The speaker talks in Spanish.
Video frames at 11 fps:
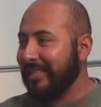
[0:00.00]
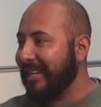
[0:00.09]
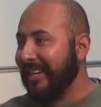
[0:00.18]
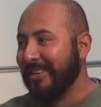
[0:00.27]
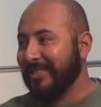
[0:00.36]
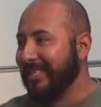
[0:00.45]
Era
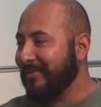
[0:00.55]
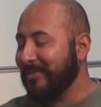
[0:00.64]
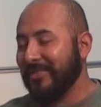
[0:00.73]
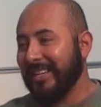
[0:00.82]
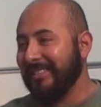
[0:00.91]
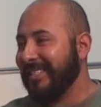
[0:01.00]
algo así como,
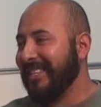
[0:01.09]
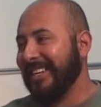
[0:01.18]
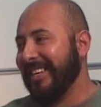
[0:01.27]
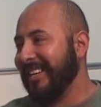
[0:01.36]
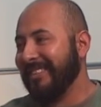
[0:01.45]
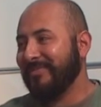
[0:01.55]
¿sabes
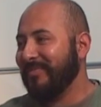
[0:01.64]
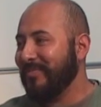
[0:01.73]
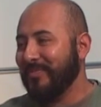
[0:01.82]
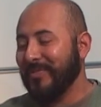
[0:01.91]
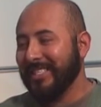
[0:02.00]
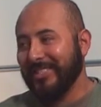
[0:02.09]
qué?
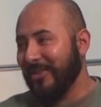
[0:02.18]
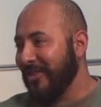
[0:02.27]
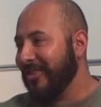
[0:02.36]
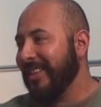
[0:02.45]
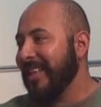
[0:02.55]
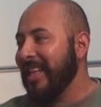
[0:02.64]
Pues no.